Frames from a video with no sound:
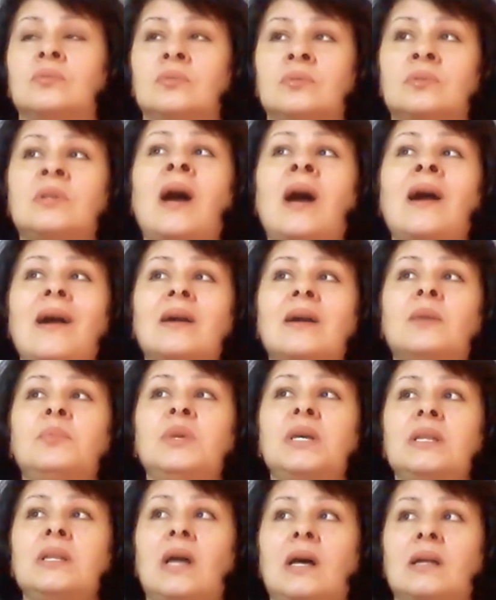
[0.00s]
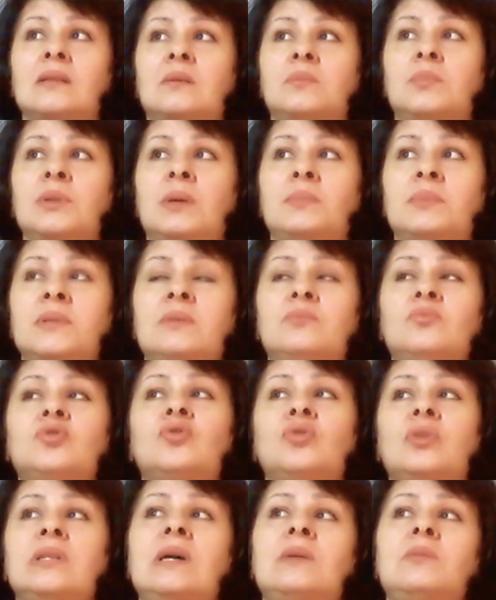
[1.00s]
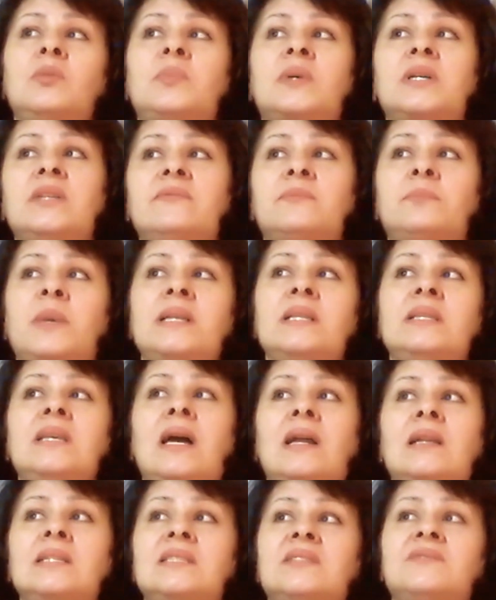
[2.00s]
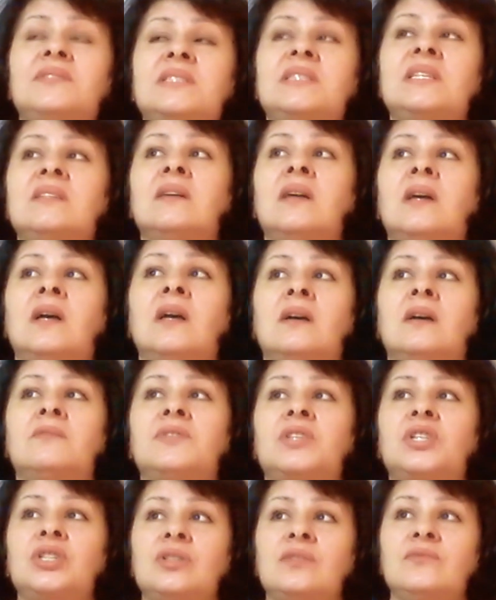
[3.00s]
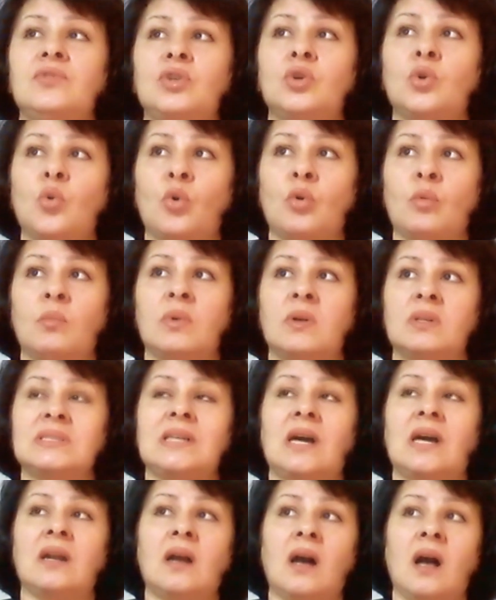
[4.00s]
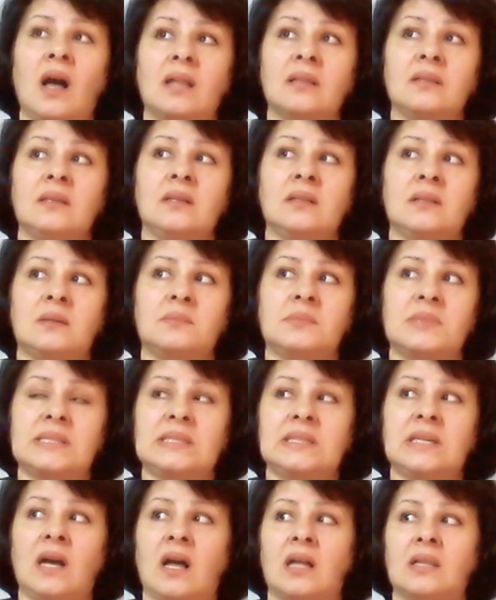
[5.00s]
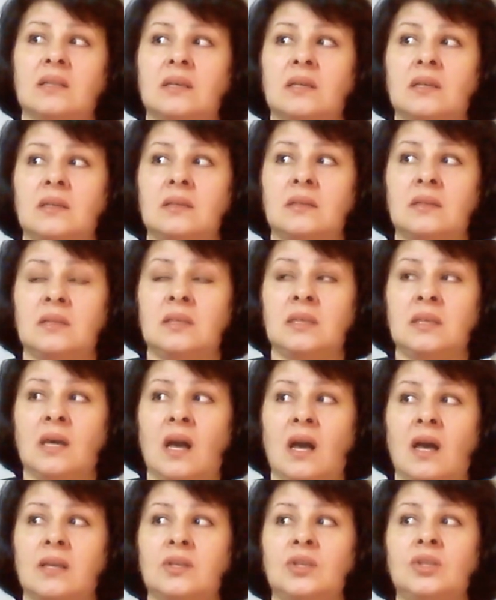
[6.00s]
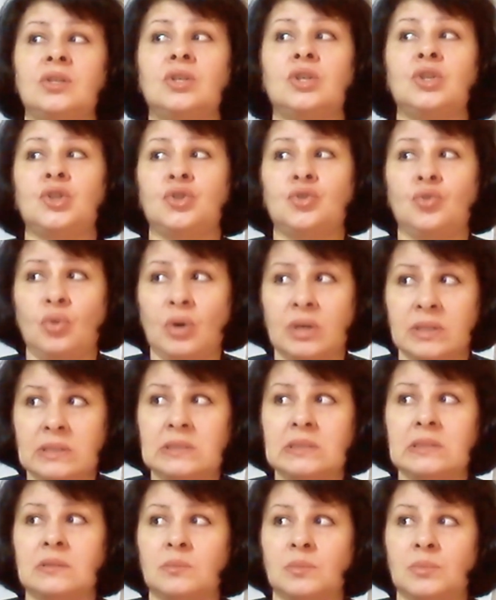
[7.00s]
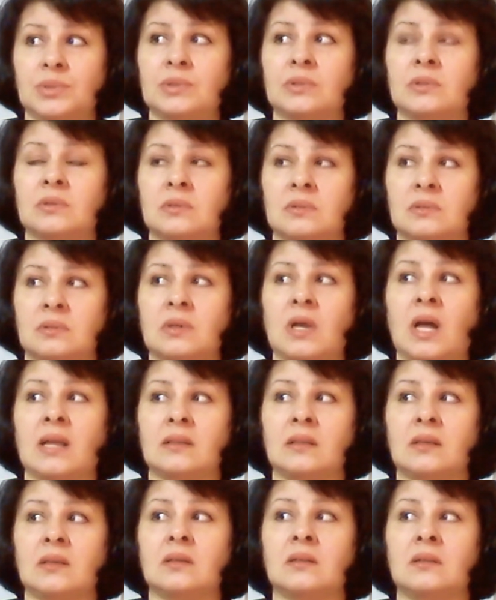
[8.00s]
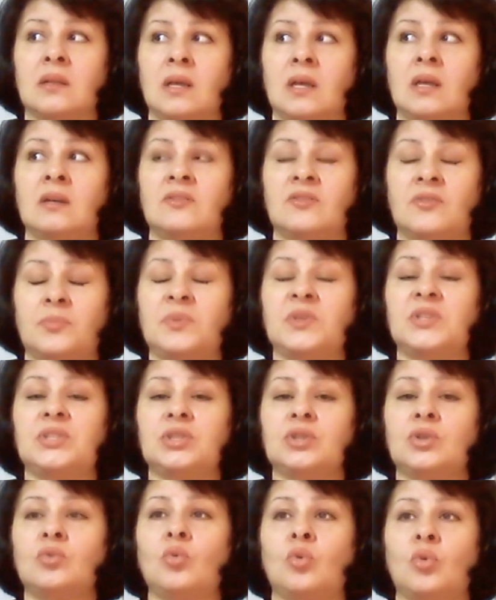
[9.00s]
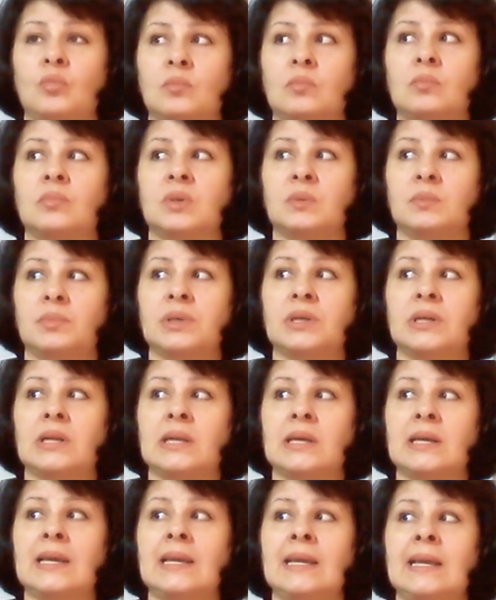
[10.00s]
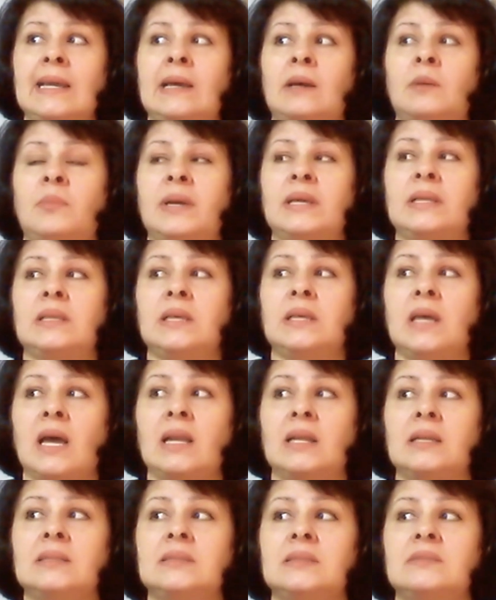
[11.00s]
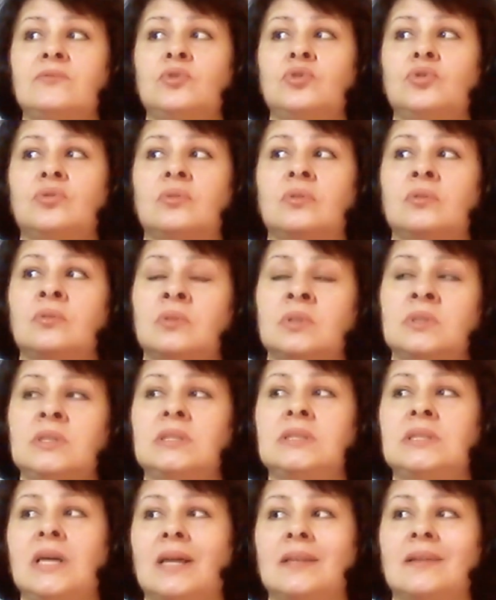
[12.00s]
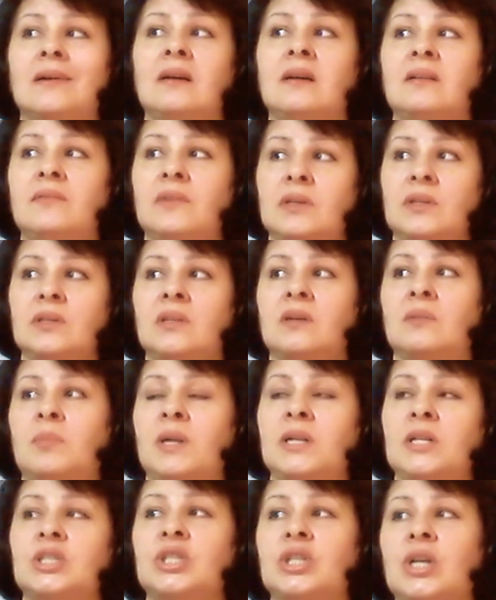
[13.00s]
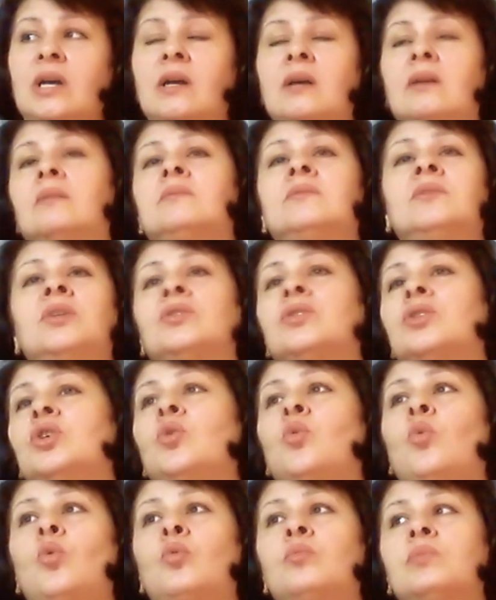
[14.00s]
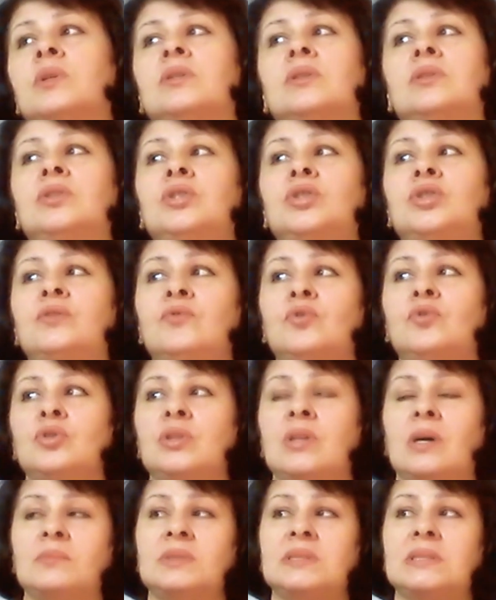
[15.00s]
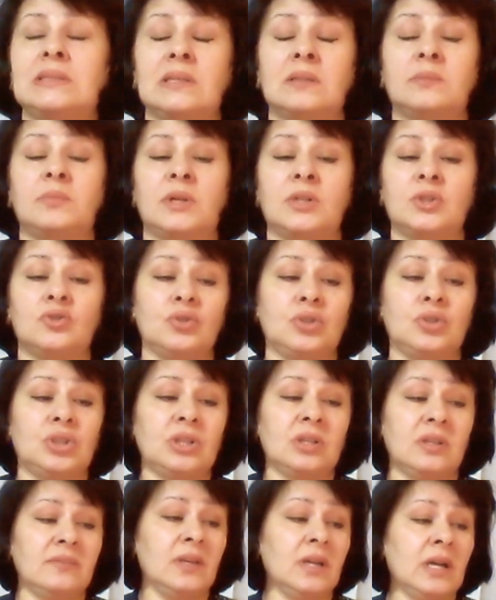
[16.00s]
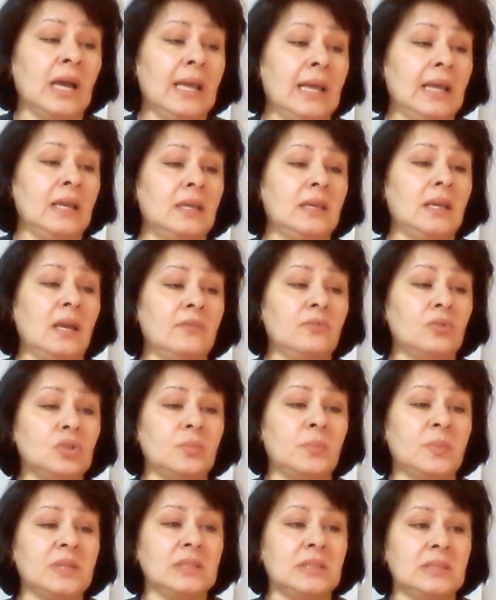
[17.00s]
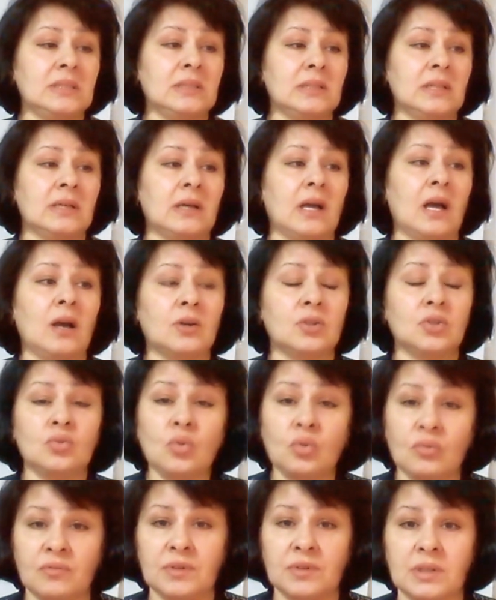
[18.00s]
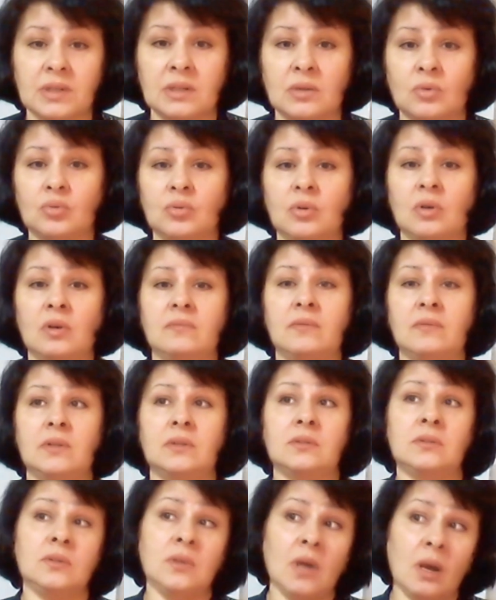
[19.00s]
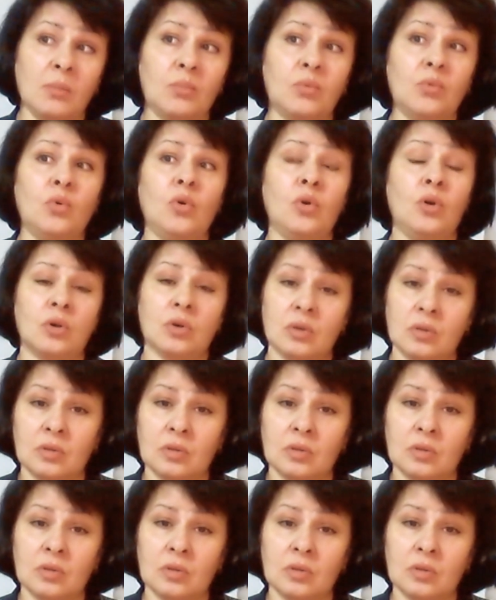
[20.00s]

так, как мне надо было, потому что когда мы поднялись все вчетвером с Архангелом, с Дианой, я и еще один был ангел, в пятером мы были, поднялись, вот где Диана говорила, большая, нет ни комнат, ничего, и там сидел большой человек, я его спросила, а кто вы? Он говорит, я Бог.